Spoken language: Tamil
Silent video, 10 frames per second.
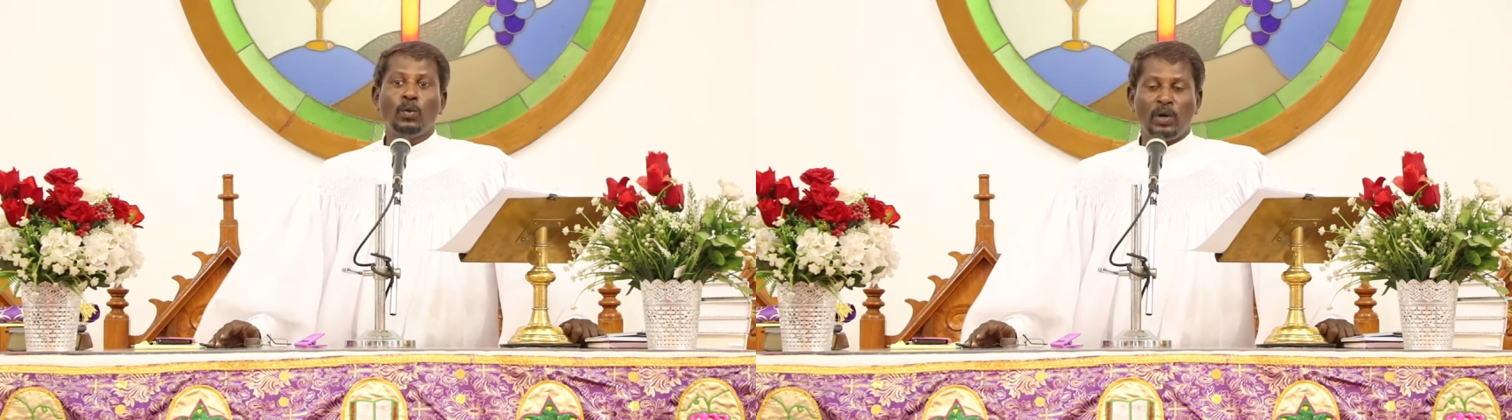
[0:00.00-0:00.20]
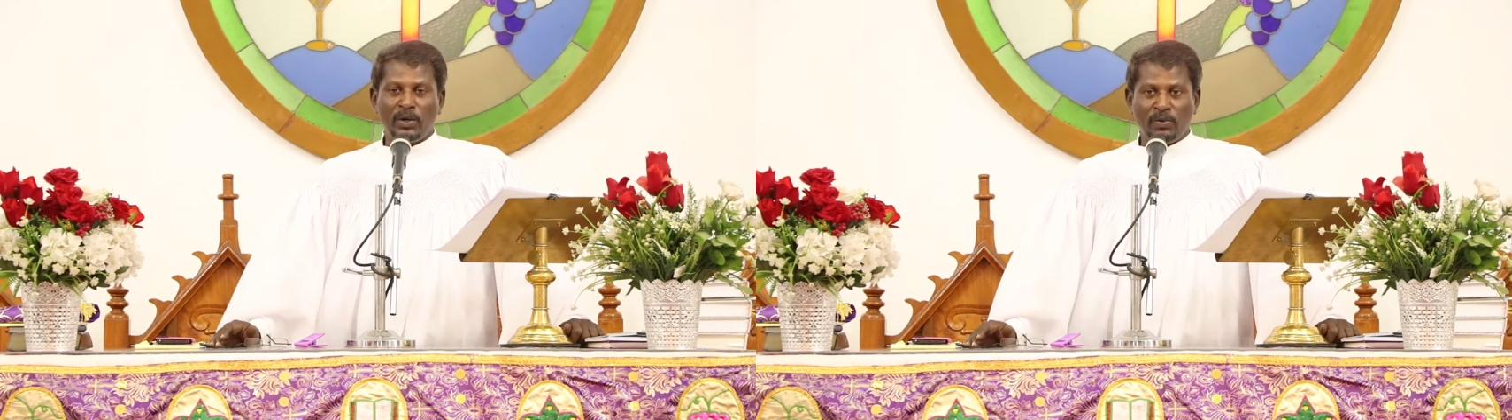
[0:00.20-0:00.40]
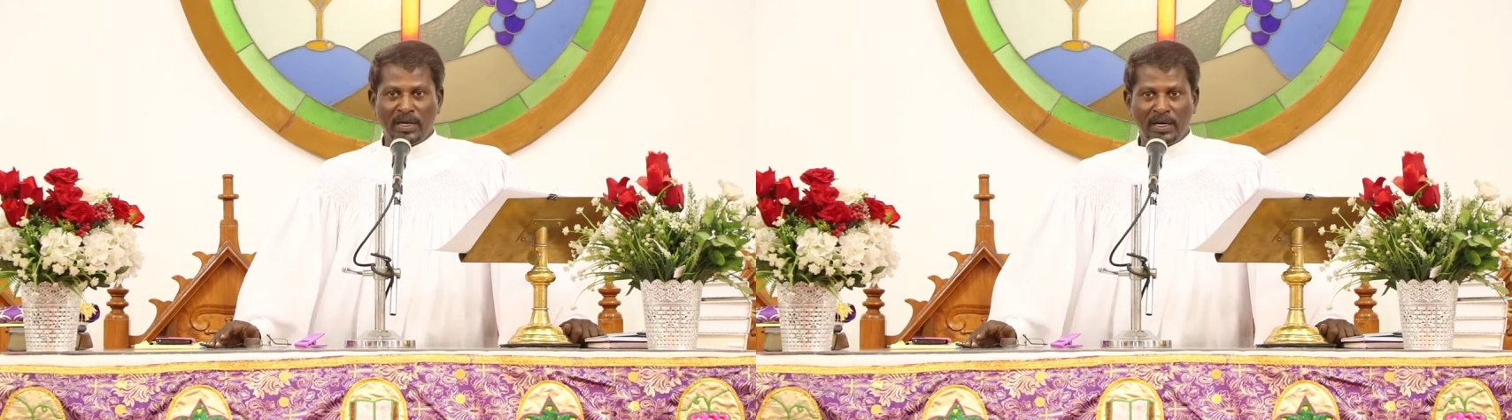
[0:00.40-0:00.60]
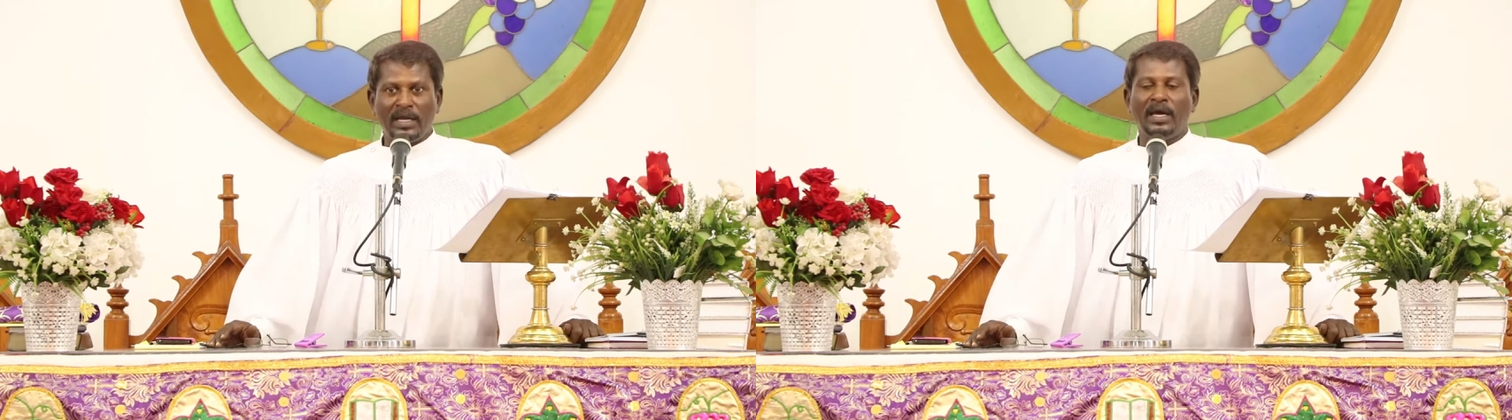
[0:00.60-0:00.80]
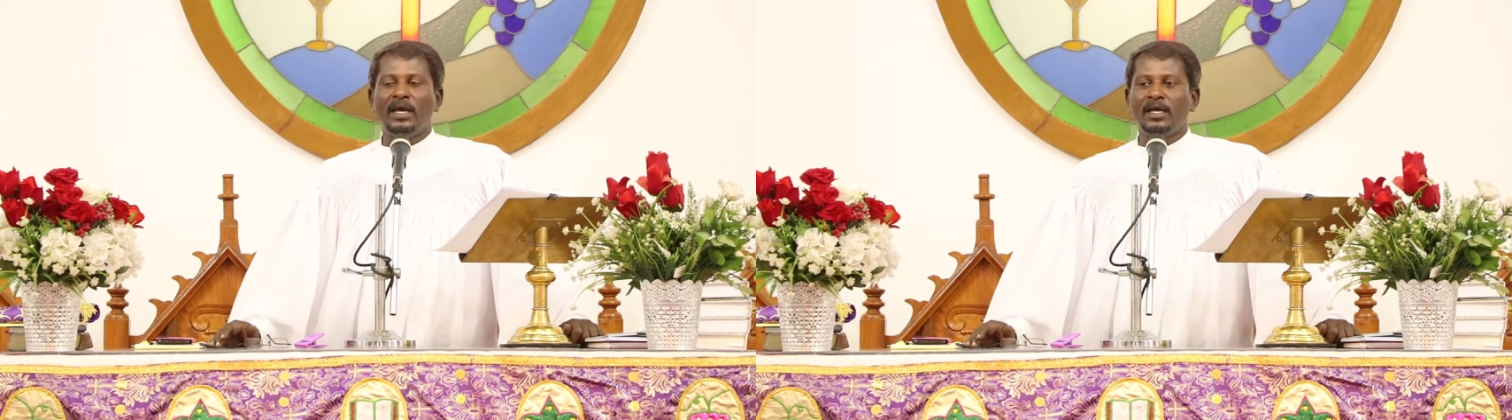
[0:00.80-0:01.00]
உணவு
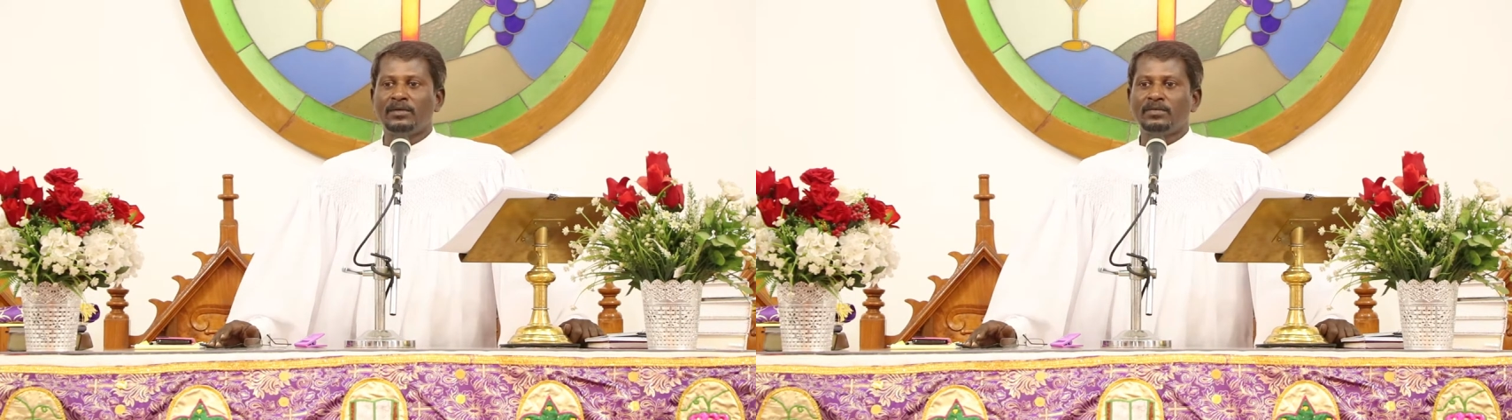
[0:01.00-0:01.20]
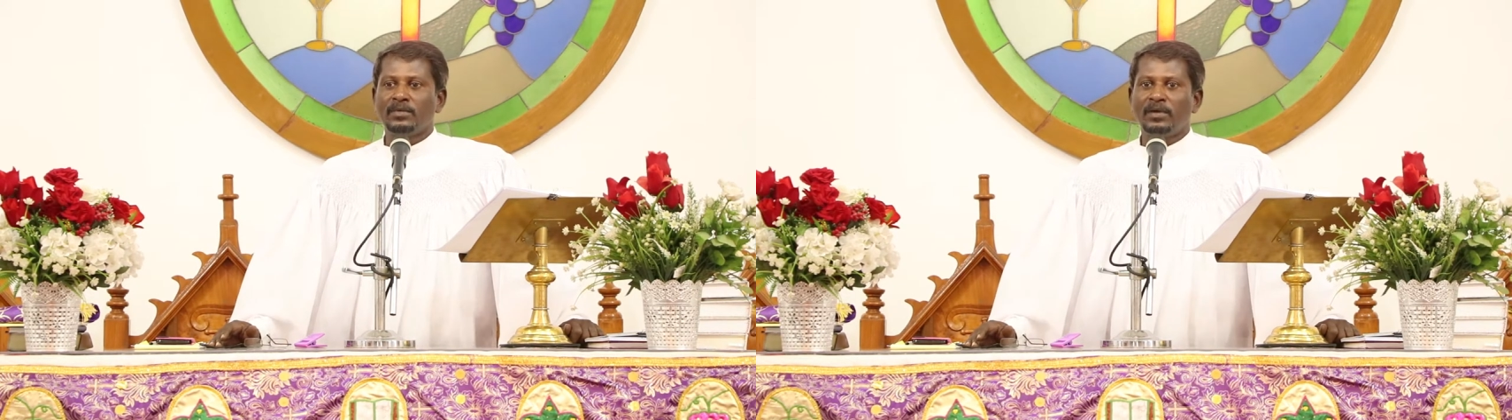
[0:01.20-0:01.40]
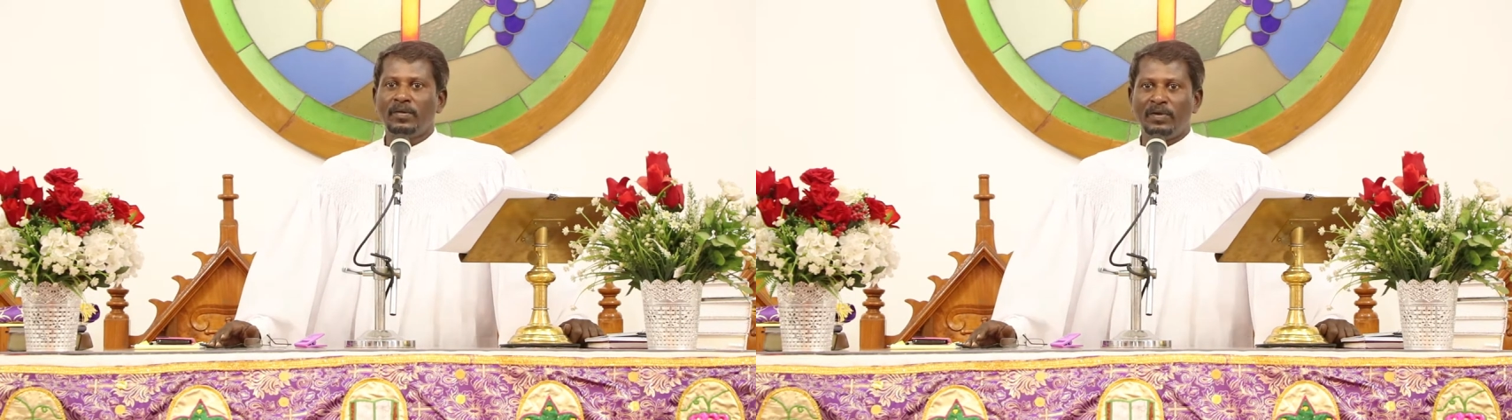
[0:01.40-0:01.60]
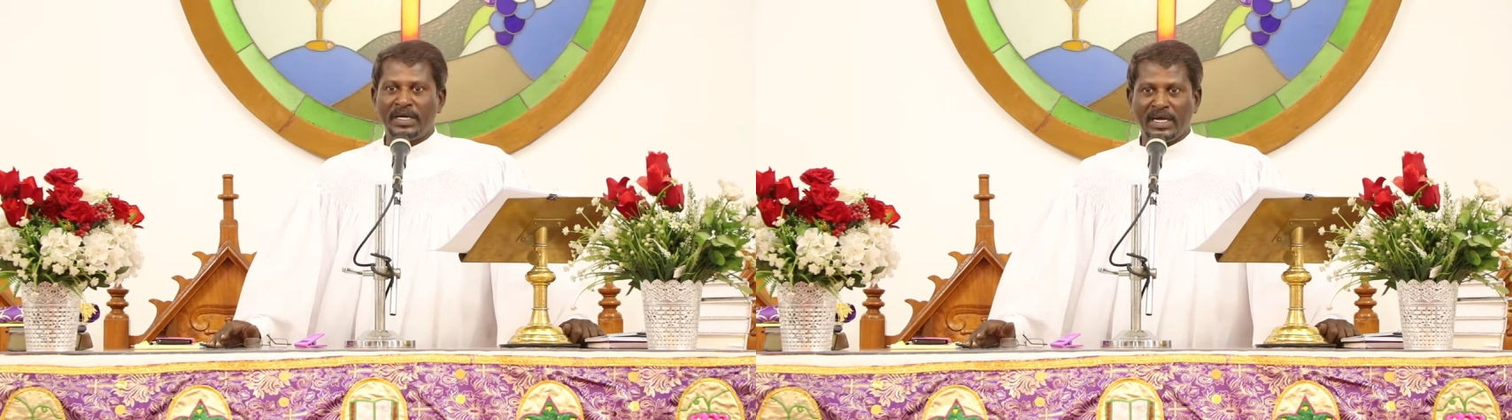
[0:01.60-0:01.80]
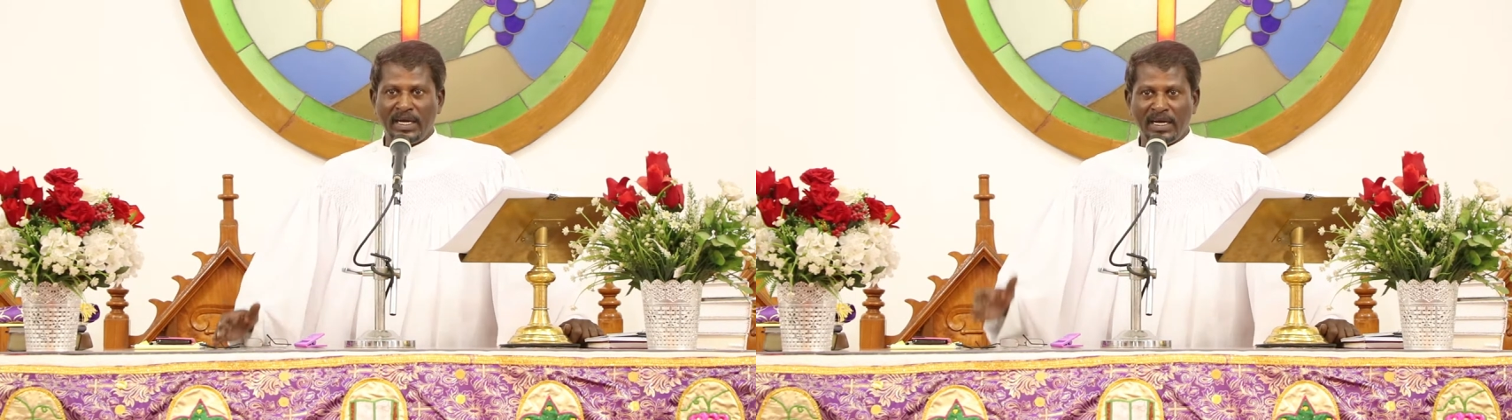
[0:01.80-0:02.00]
இல்லை
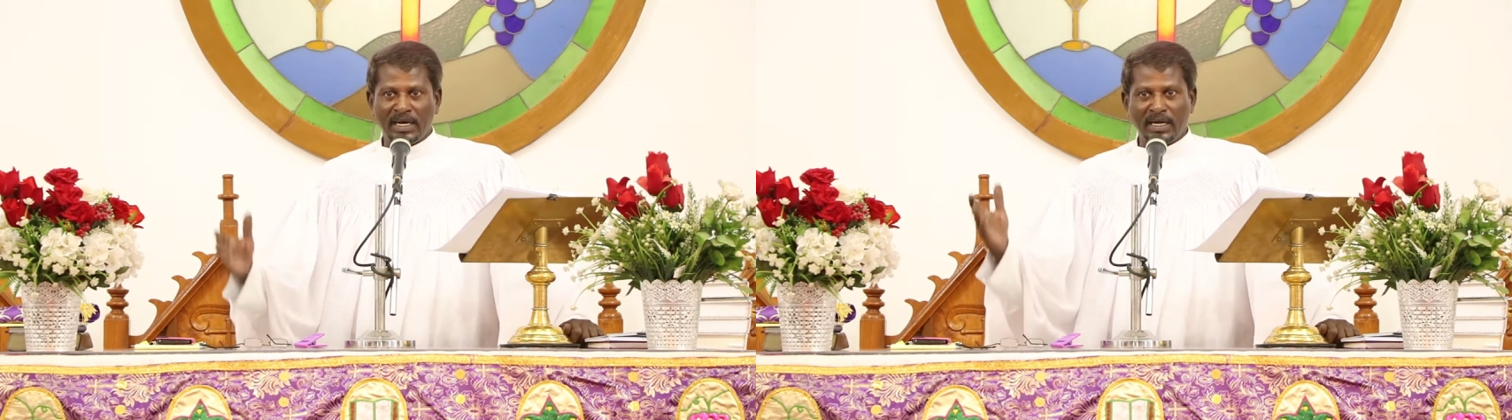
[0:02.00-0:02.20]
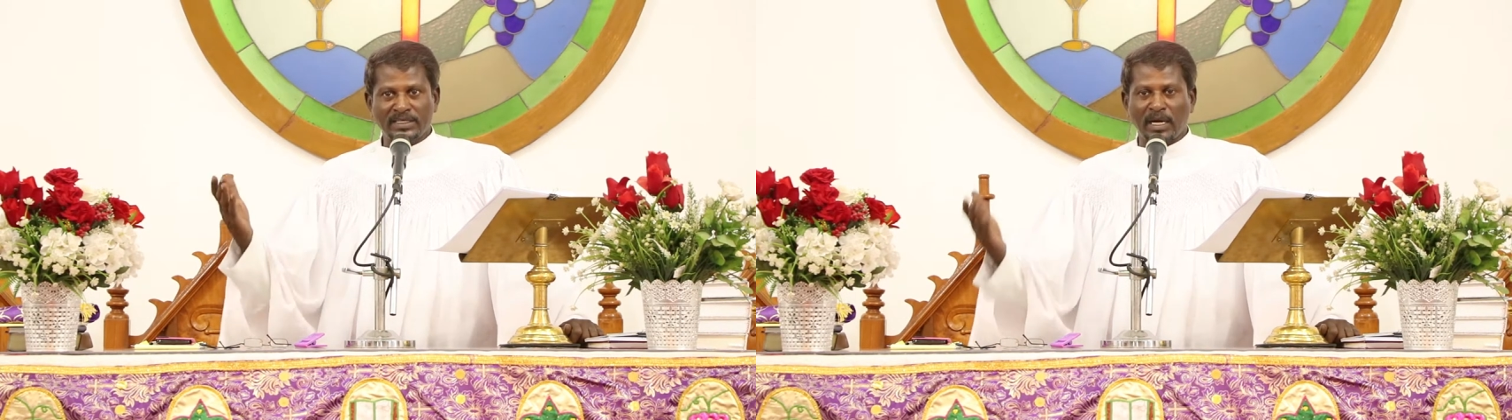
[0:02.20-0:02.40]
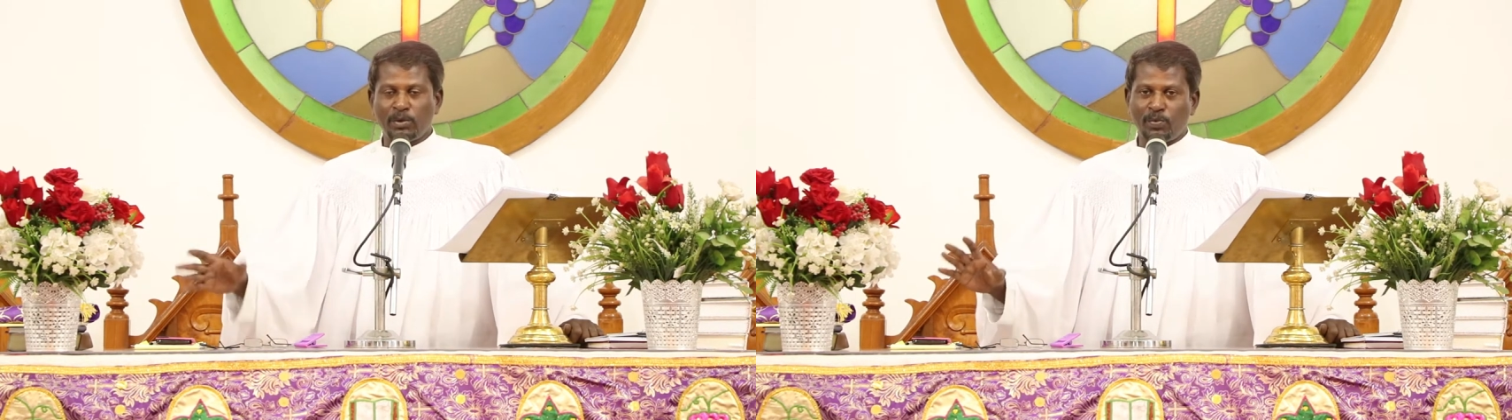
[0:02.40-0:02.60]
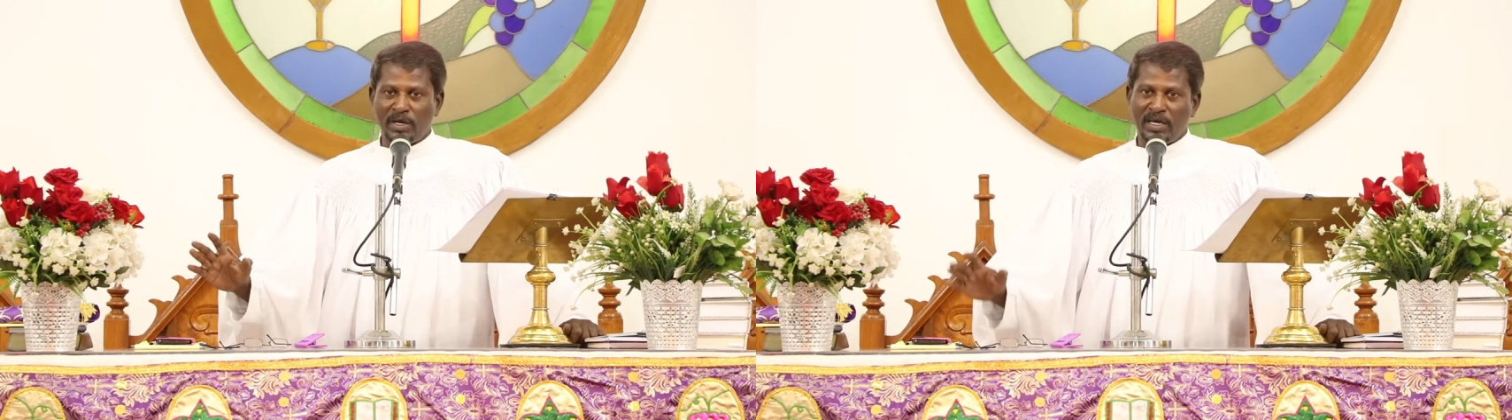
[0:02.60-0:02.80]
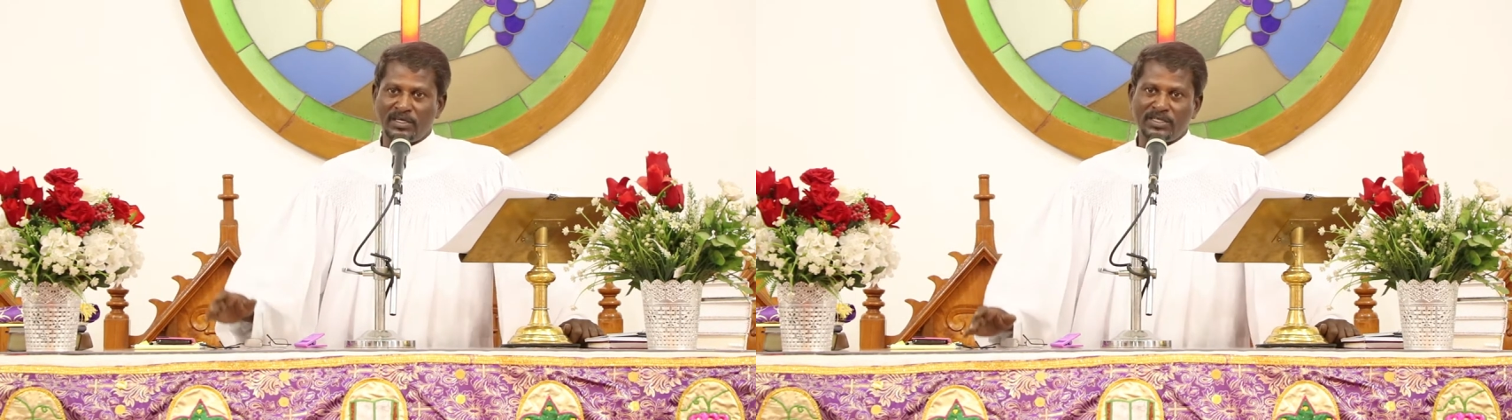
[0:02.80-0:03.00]
வெட்டுக்கிளிகளெல்லாம் சாப்பிட்டு
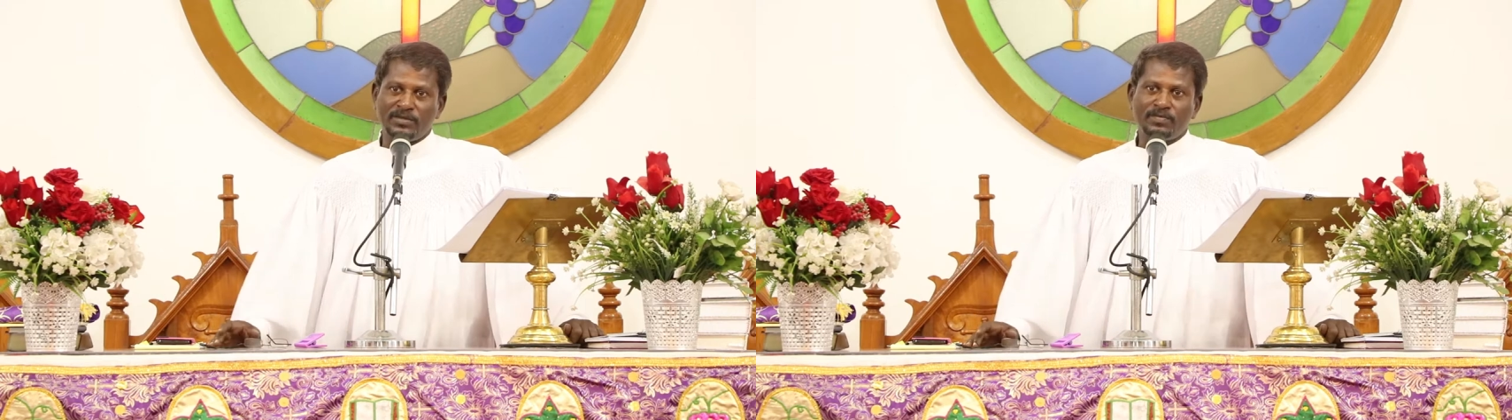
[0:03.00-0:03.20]
போயாச்சு